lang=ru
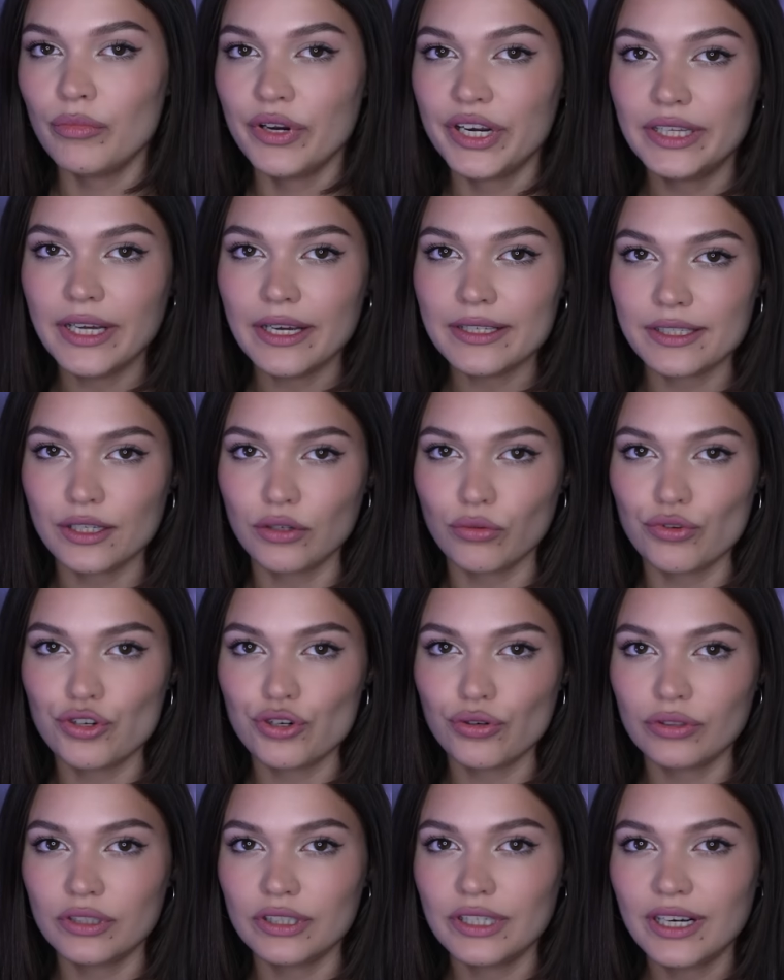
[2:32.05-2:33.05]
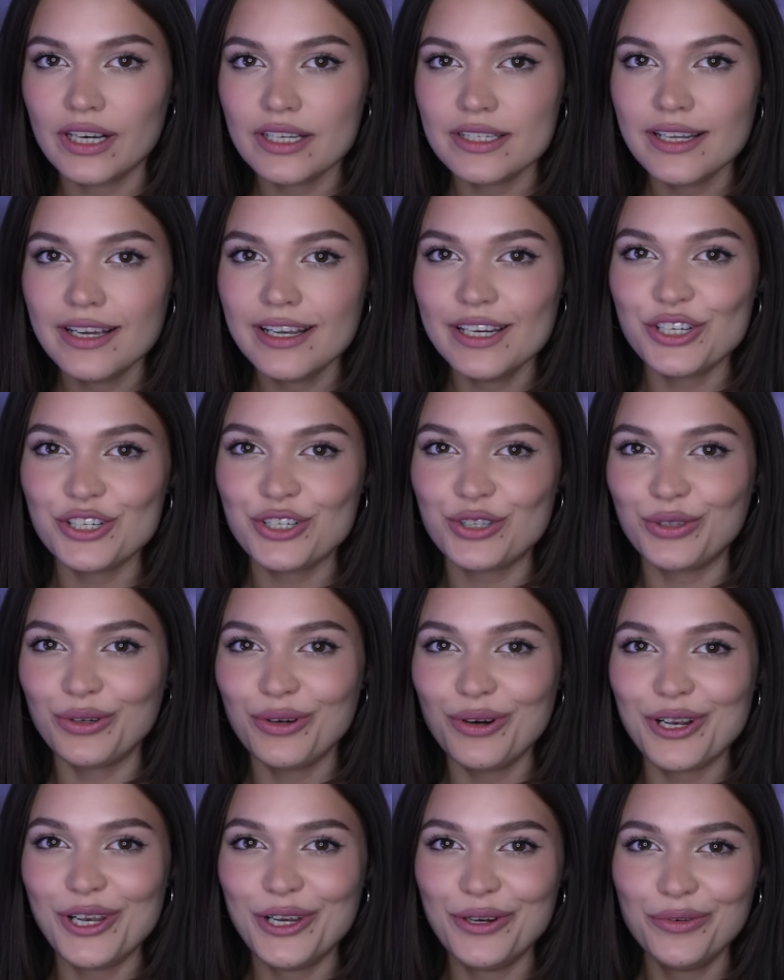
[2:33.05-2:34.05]
Британские ученые доказали,
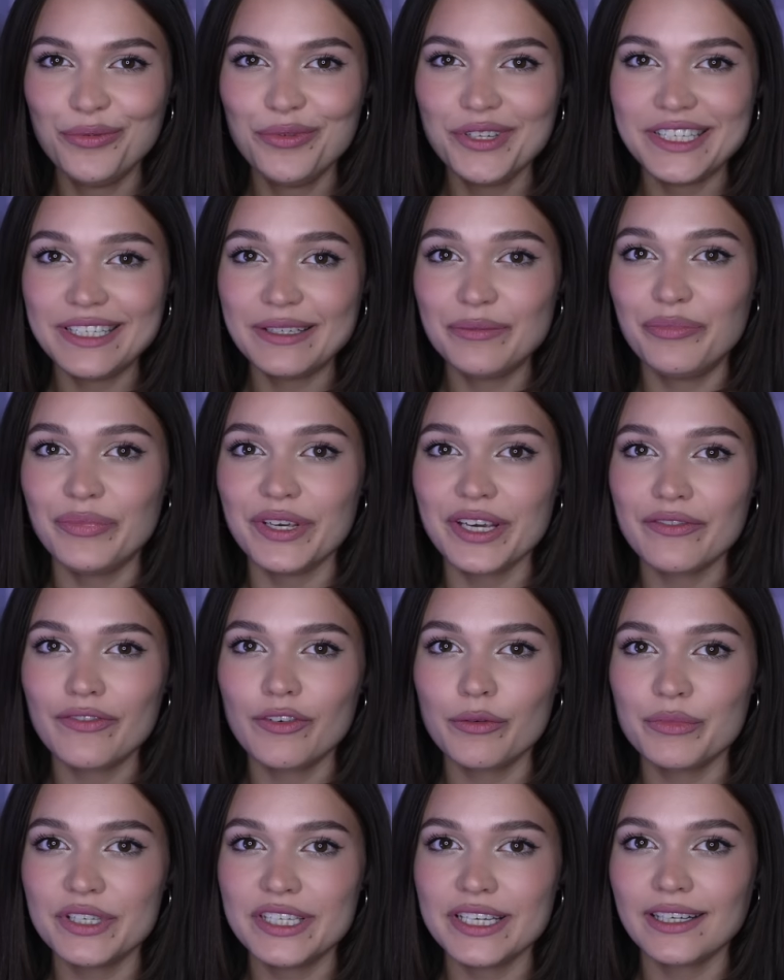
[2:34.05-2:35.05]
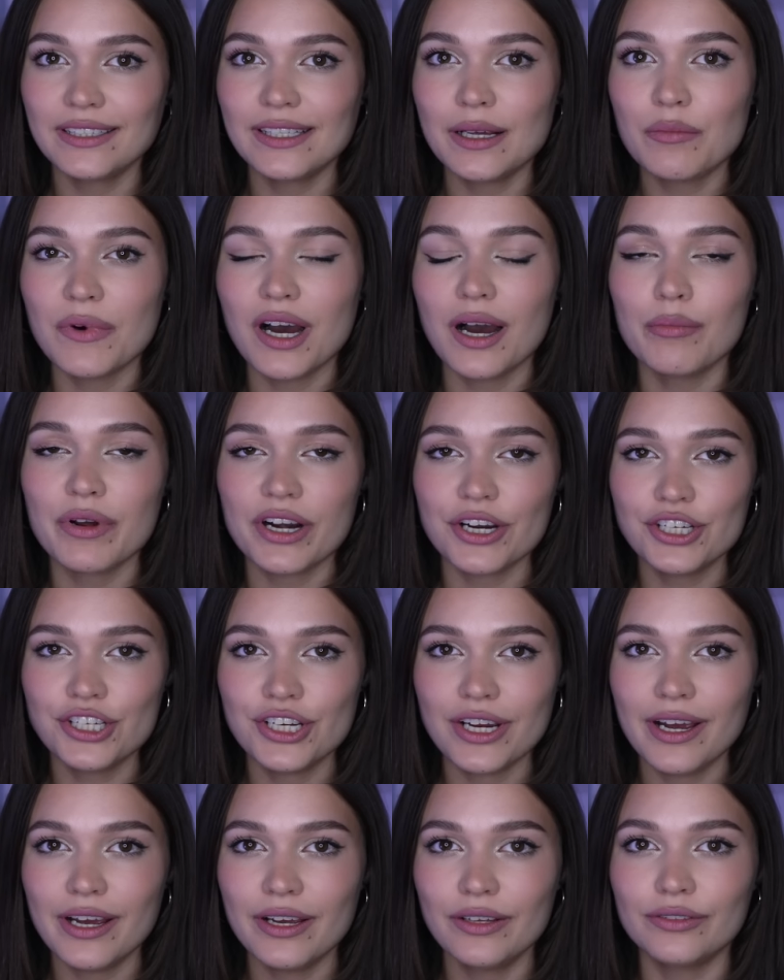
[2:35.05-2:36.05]
что люди первым делом
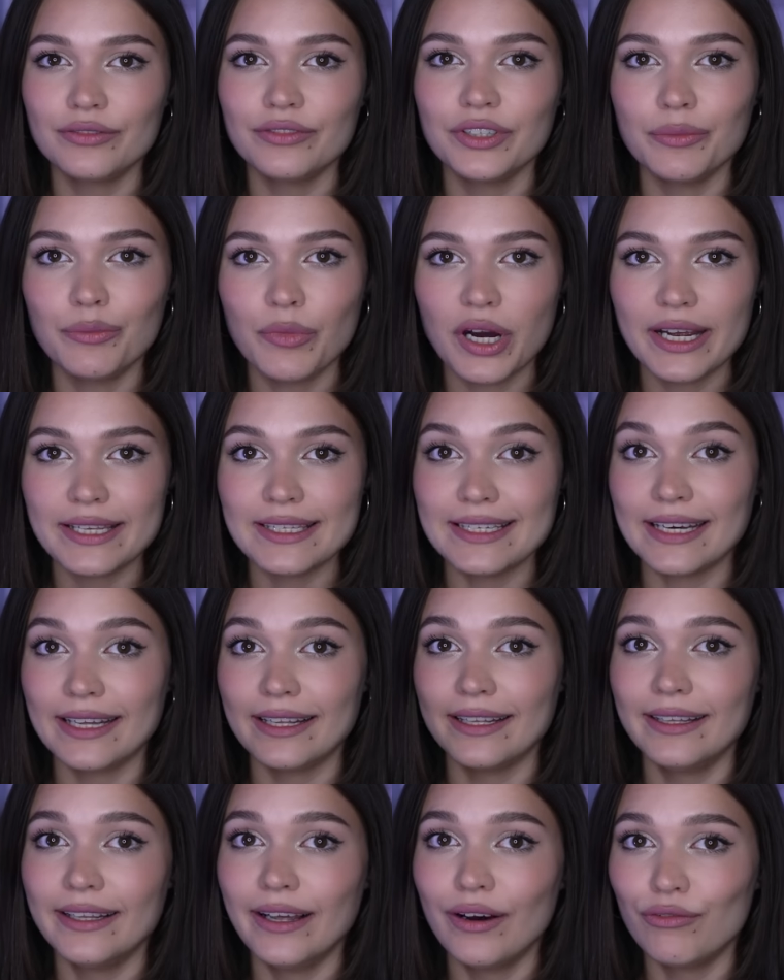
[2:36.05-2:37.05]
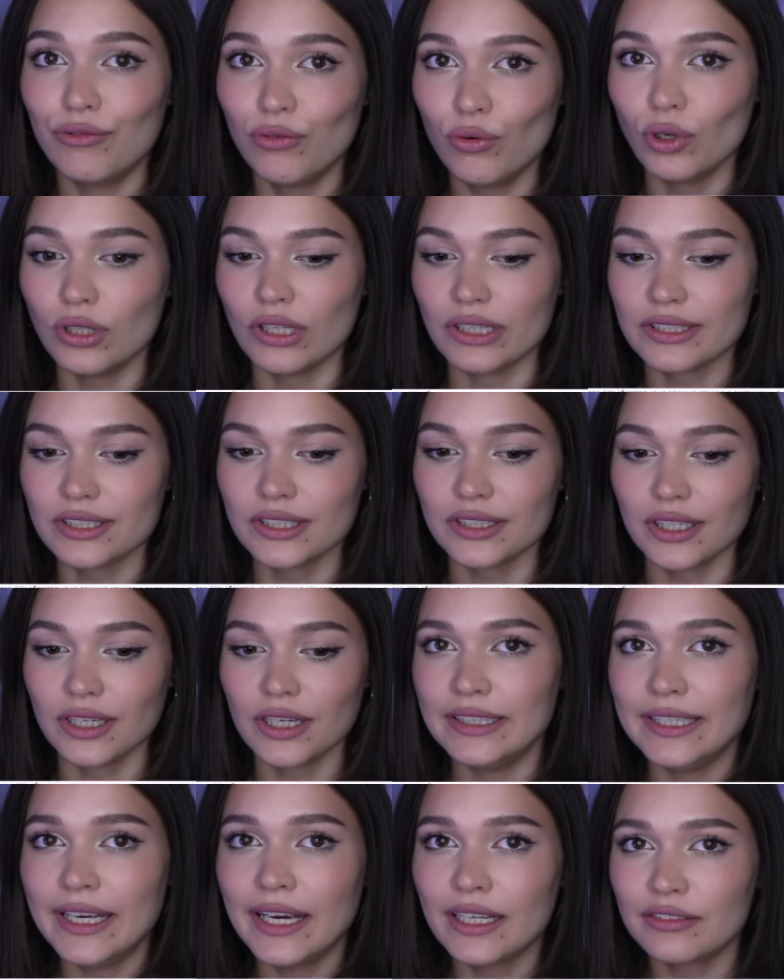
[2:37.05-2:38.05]
обращают внимание на волосы.
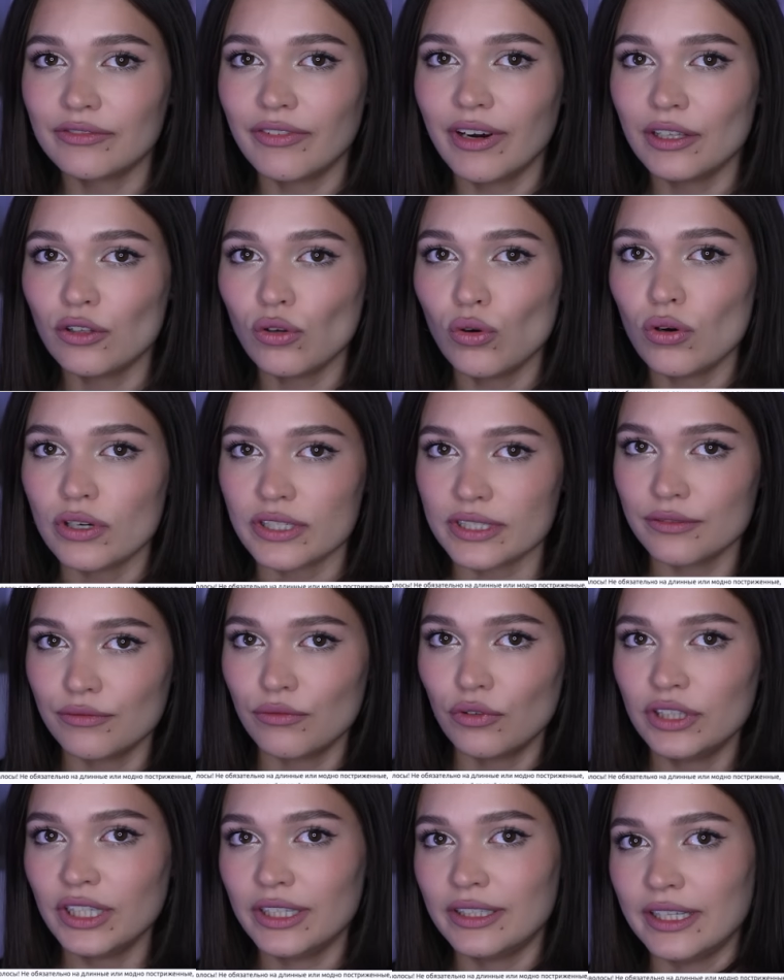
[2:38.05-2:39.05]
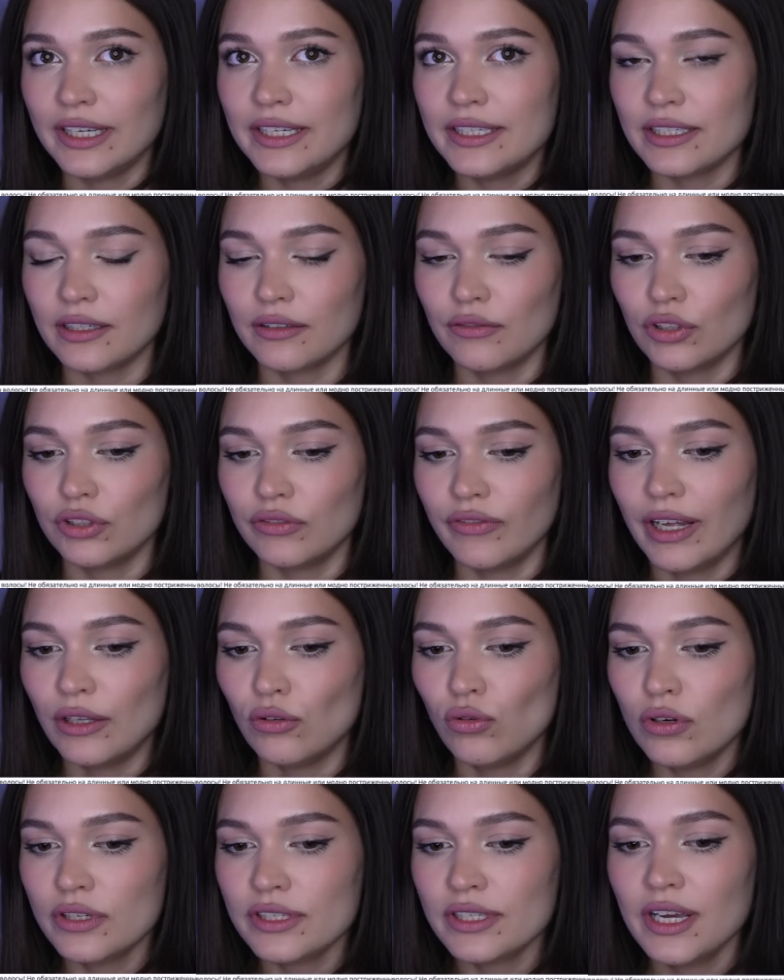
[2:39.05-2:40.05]
И от волос, вот от этих вот
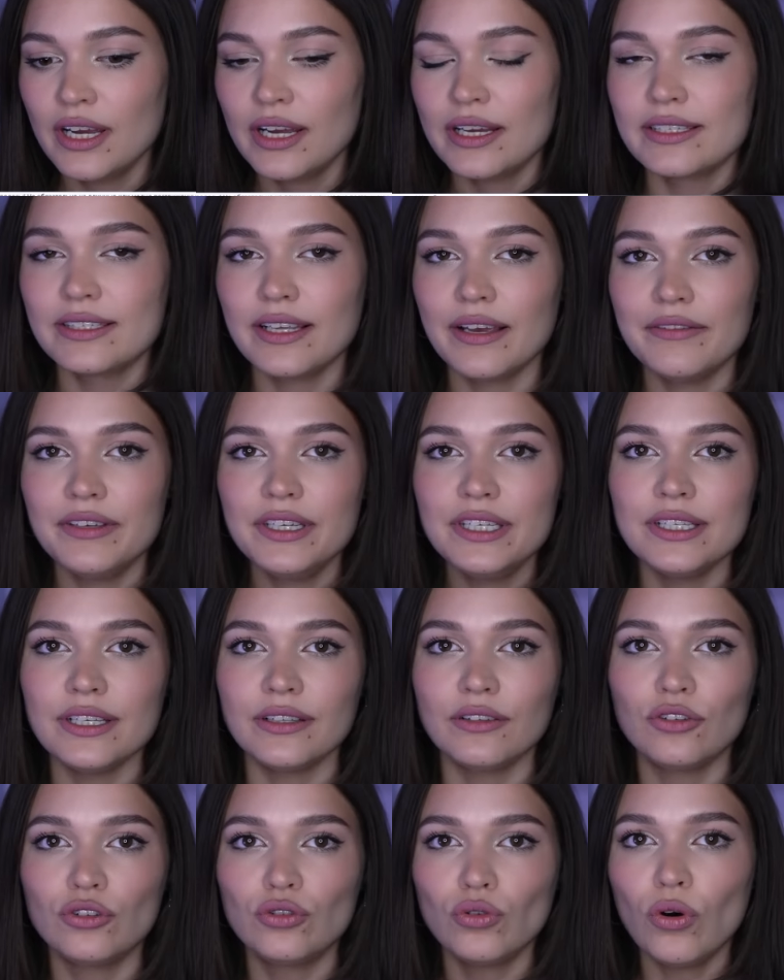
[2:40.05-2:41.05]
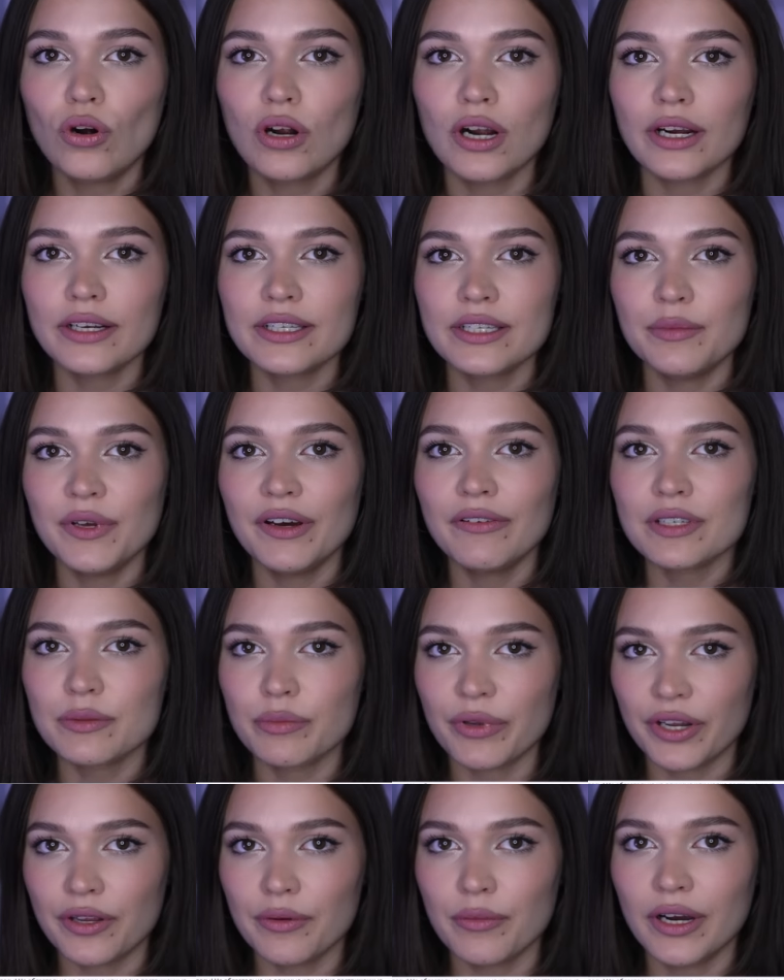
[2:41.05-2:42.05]
волос зависит то, как тебя
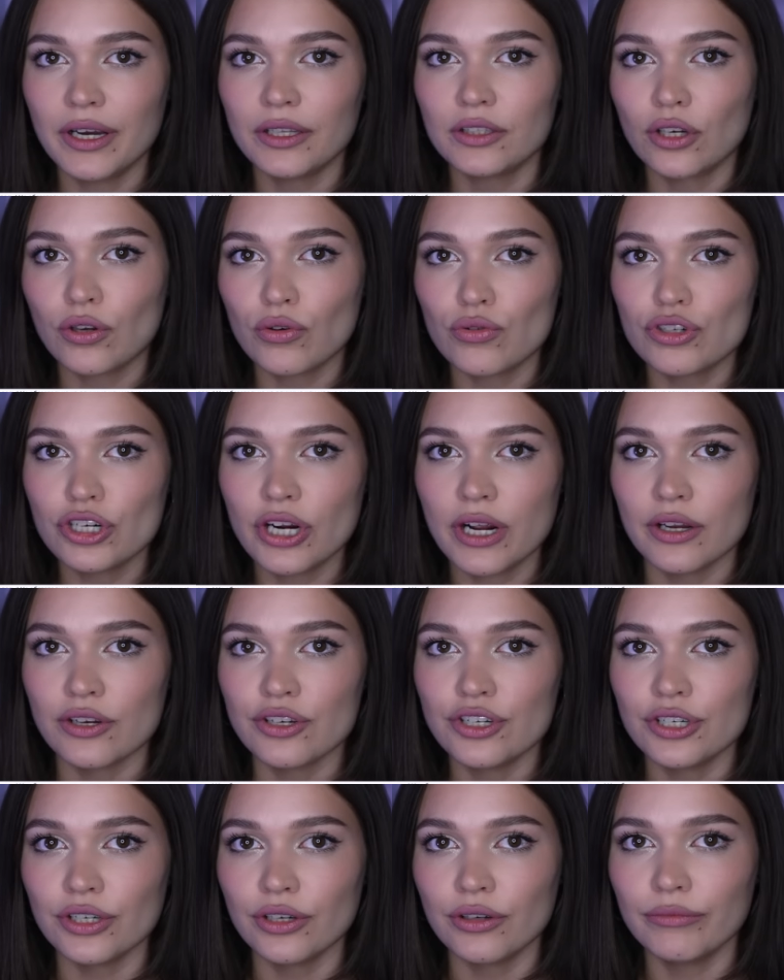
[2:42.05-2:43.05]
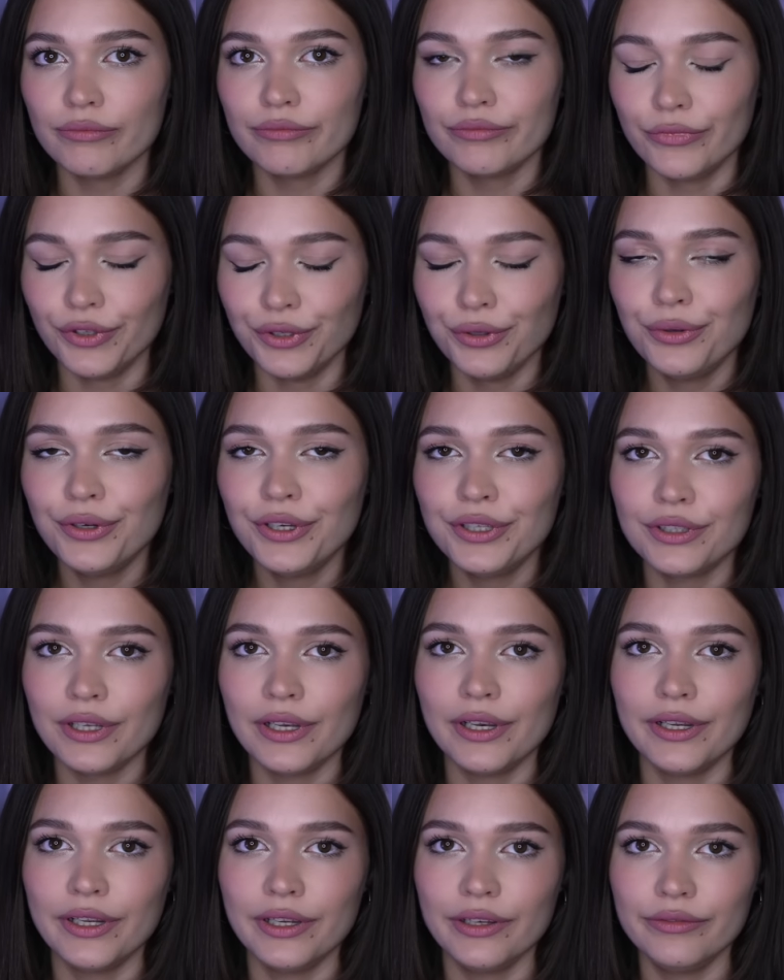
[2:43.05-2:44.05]
воспринимают окружающие. Но это
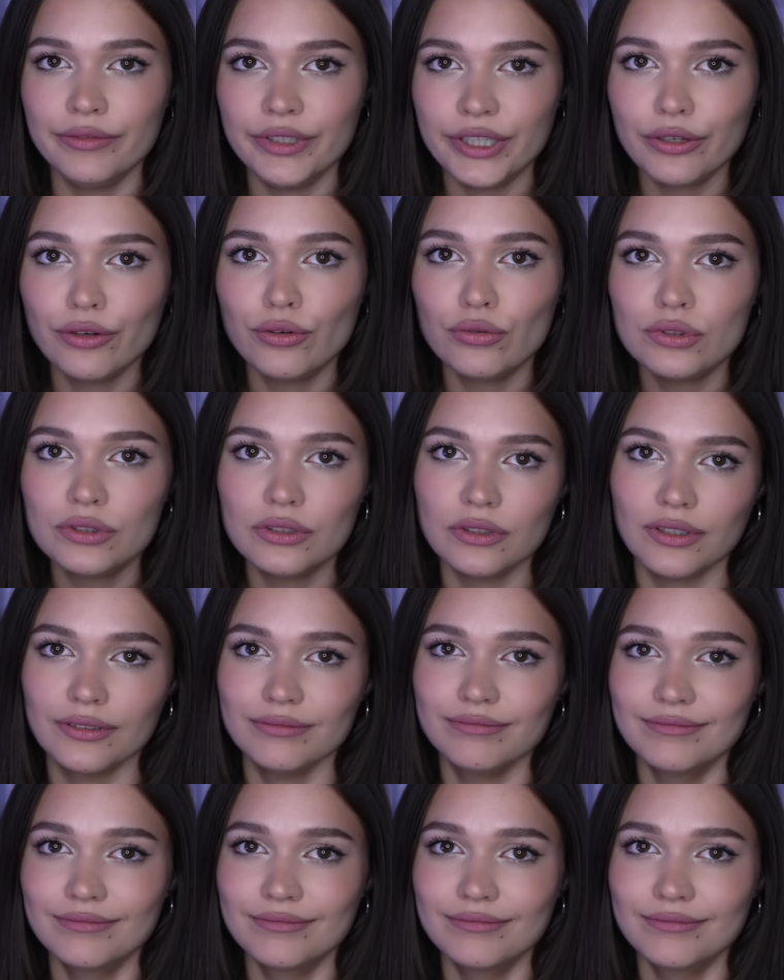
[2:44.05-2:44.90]
ли не грустно?